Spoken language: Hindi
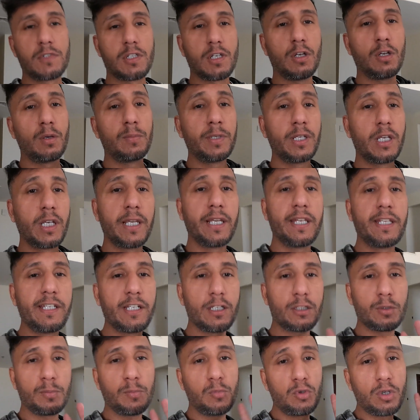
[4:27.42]
चलो अब ये
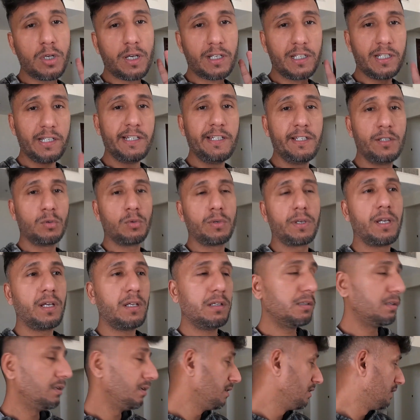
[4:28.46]
एरिया तो पूरा क्लीन हो
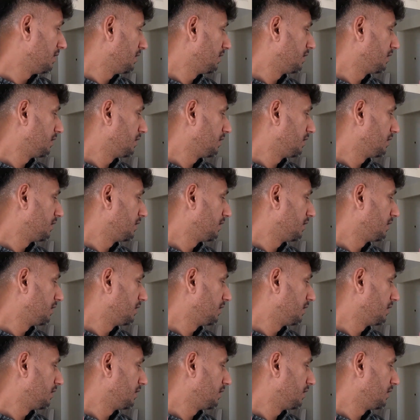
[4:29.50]
गया है